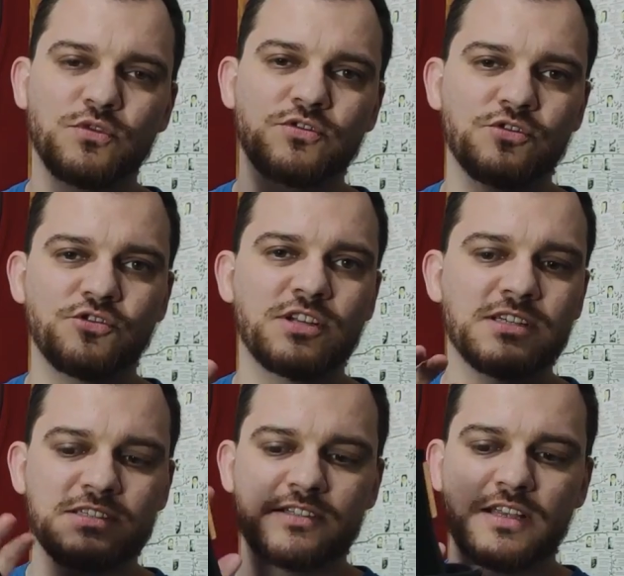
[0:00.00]
duas
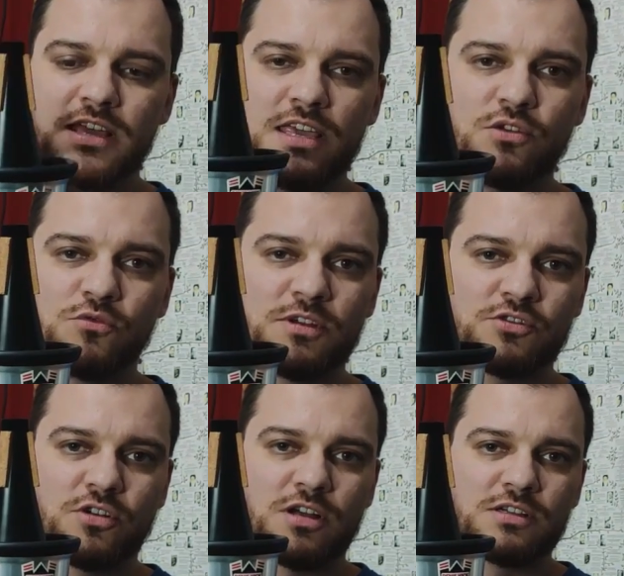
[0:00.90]
surdinas em uma
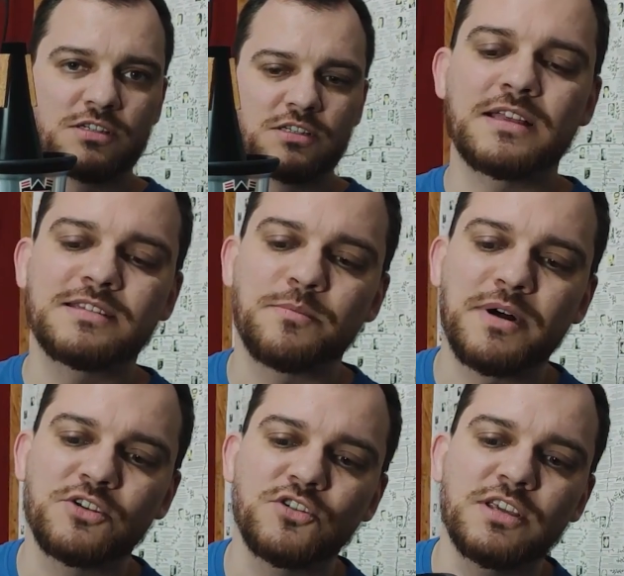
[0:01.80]
só. Essa
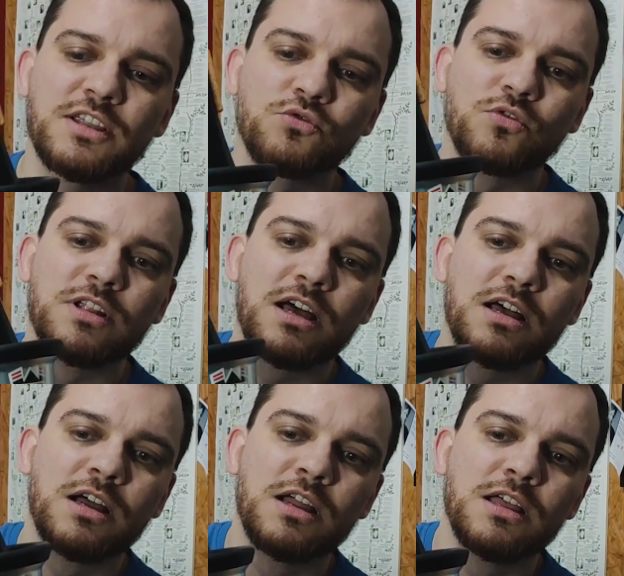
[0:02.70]
parte aqui é toda
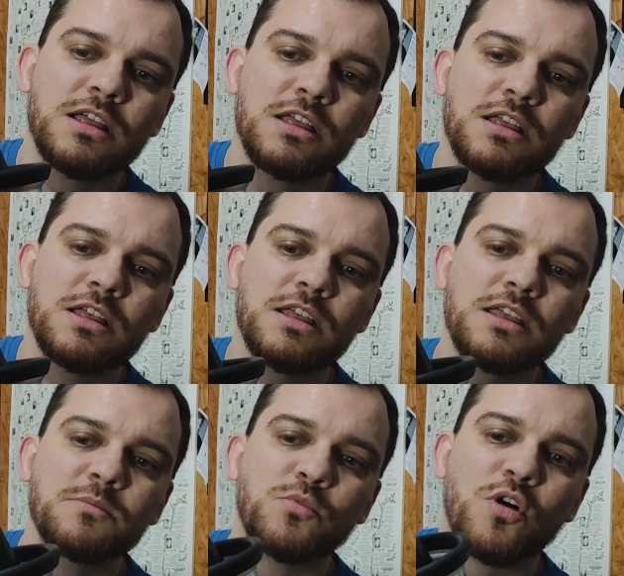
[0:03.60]

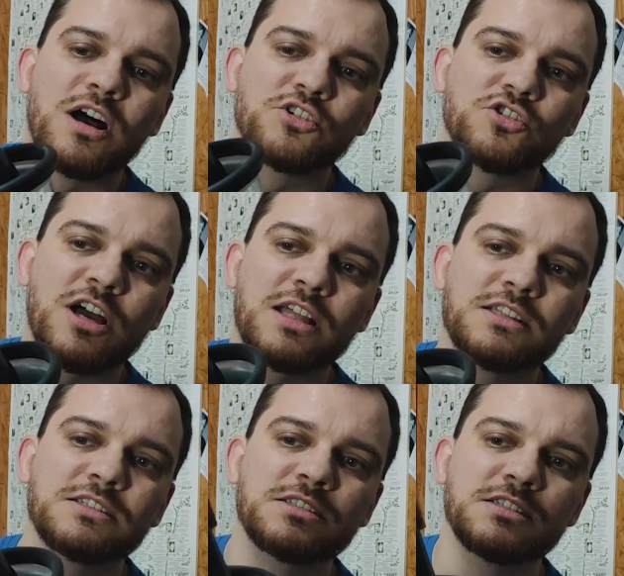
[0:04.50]

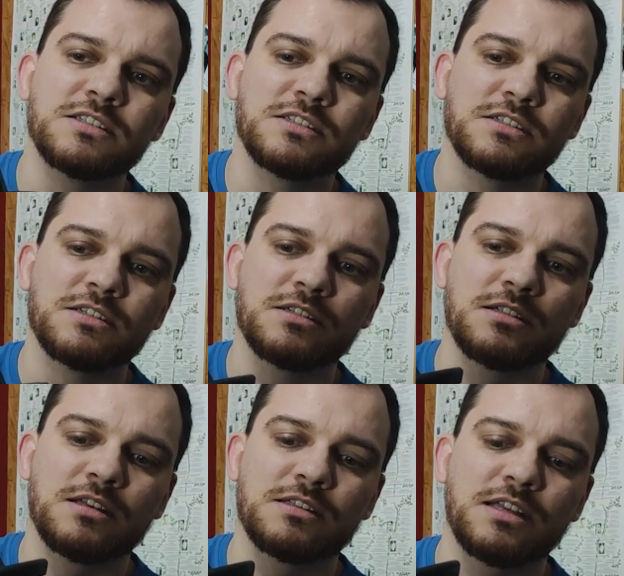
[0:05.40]
emborrachada,
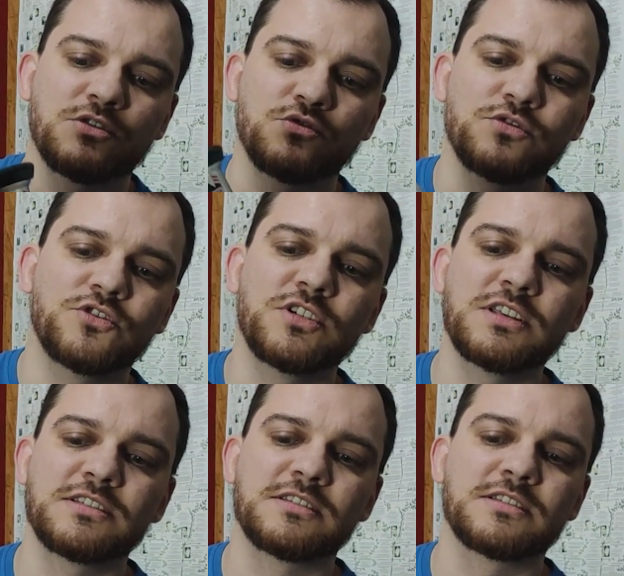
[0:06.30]
tem as
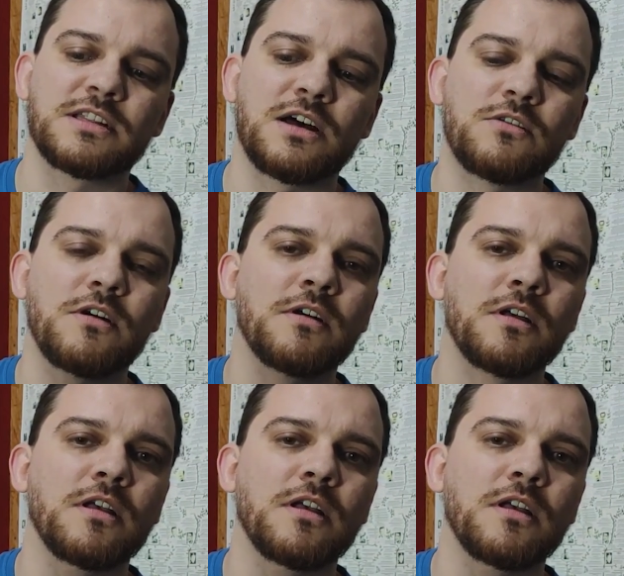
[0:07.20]
cortiças e tal, ó.